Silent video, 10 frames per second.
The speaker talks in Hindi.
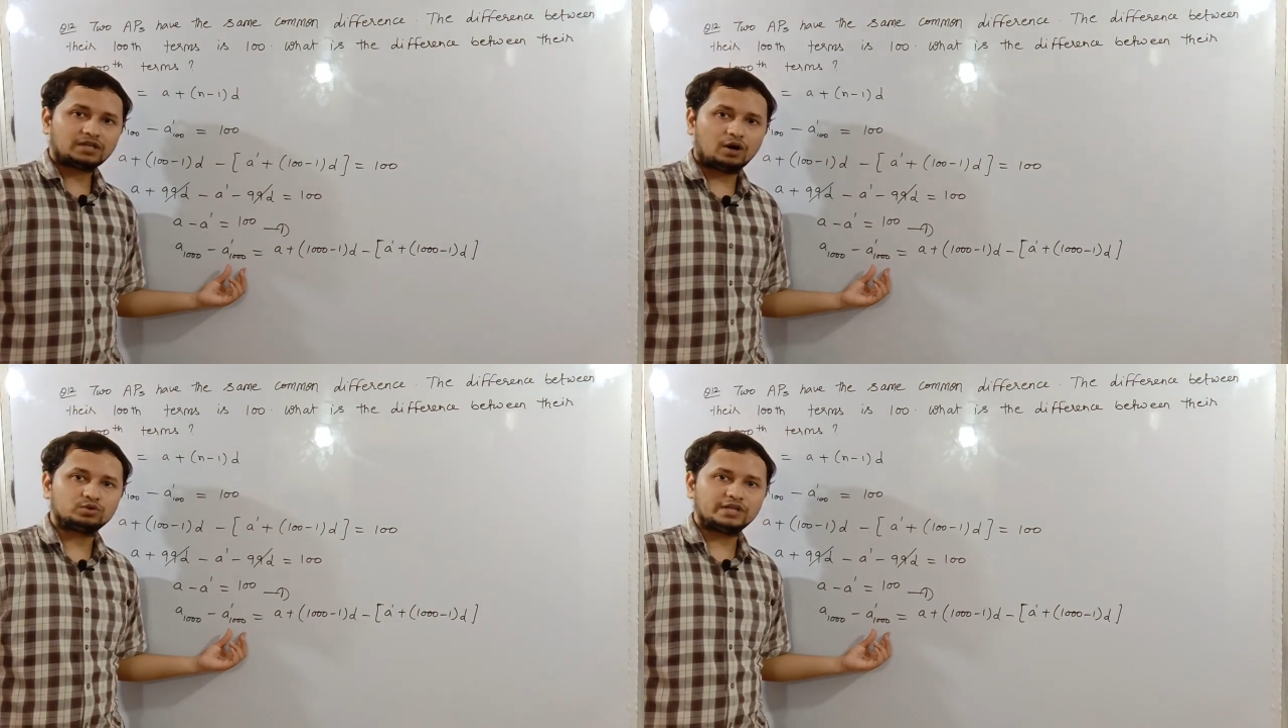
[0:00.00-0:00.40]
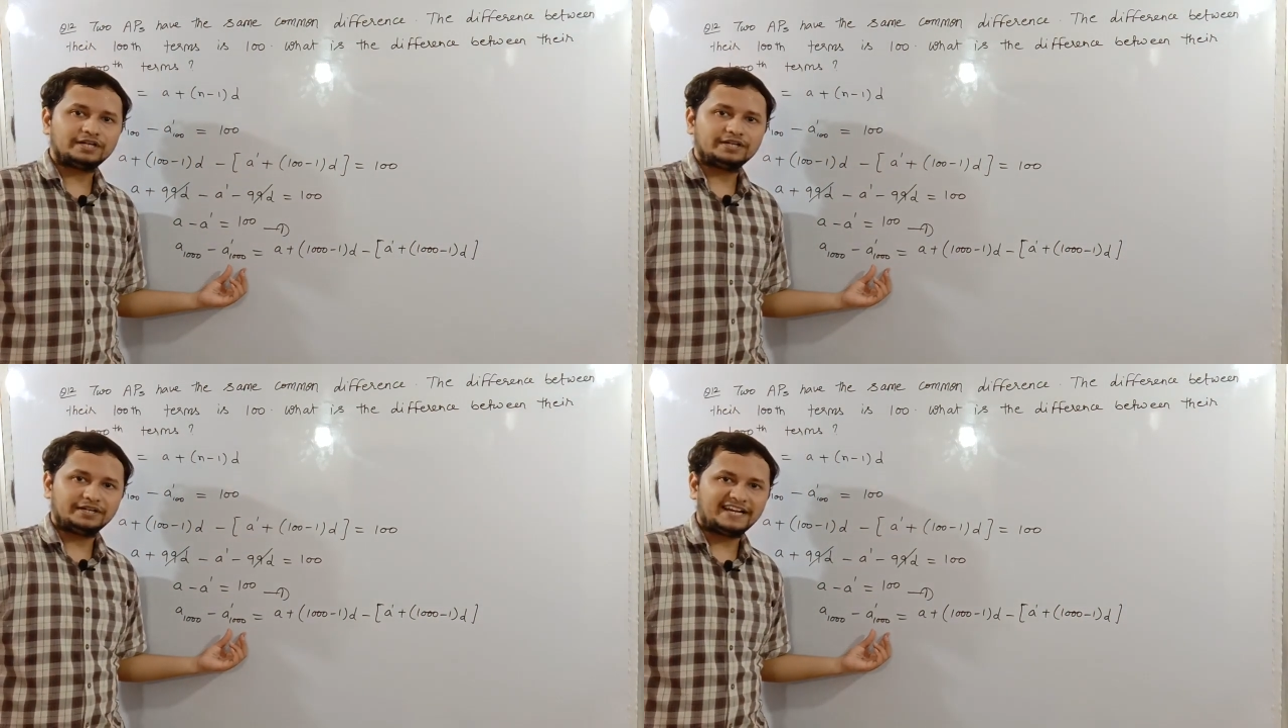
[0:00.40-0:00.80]

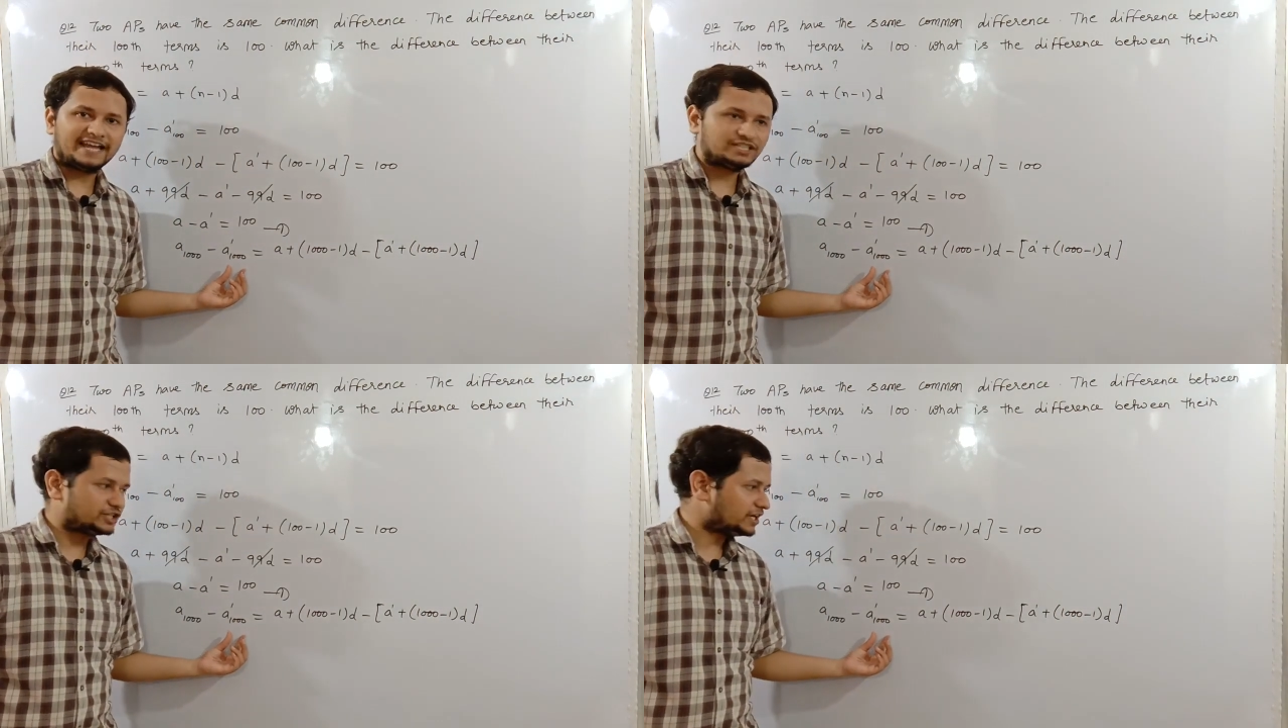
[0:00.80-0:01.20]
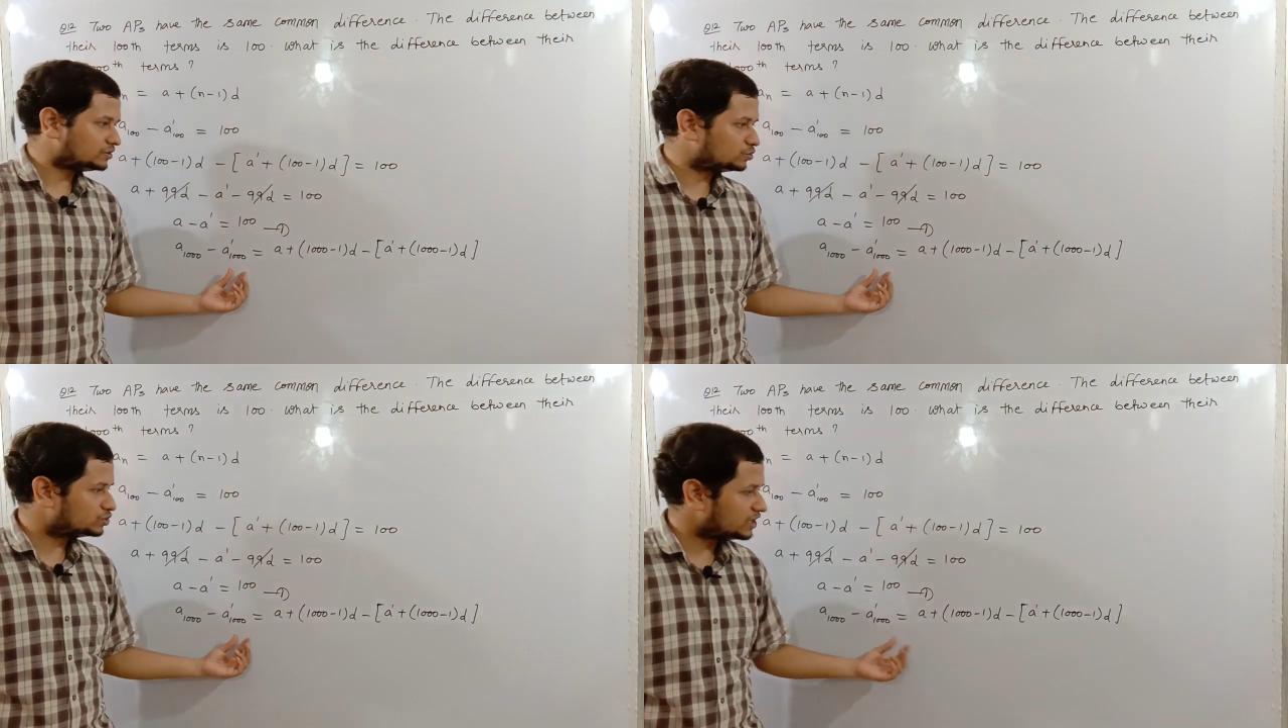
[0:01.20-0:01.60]
थाउजेंड डैश है
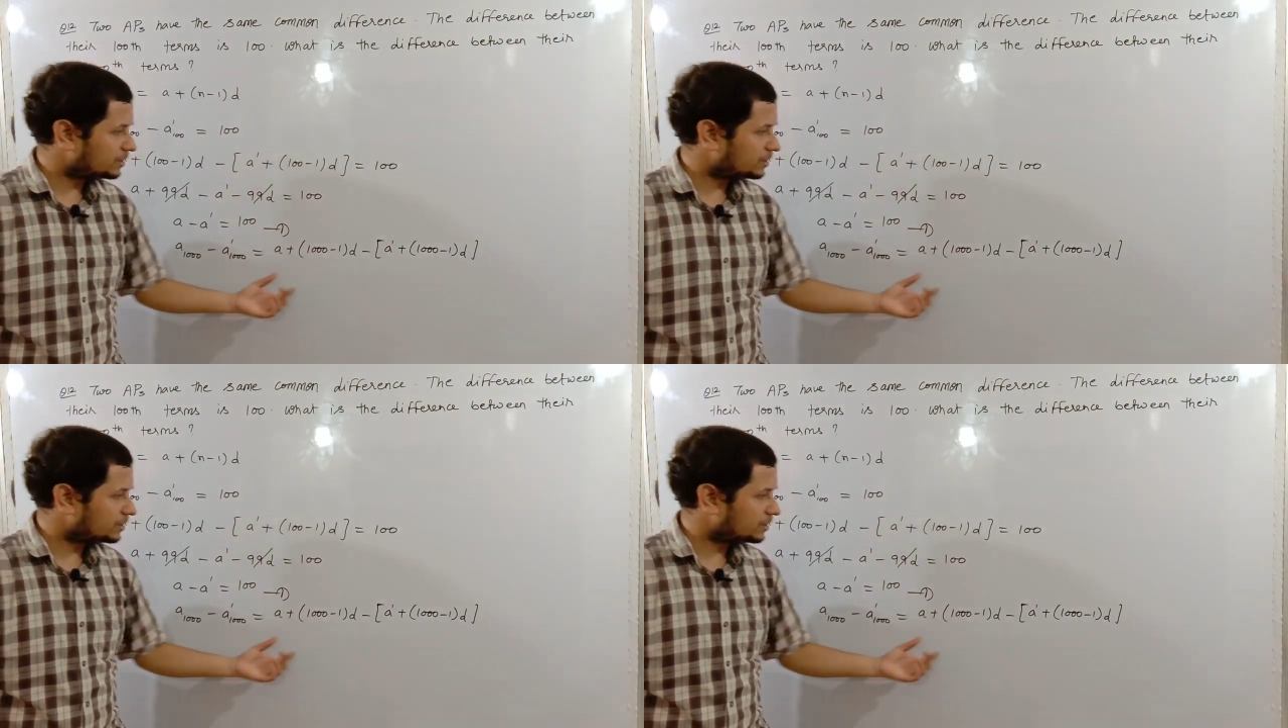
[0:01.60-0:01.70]
दूसरी ए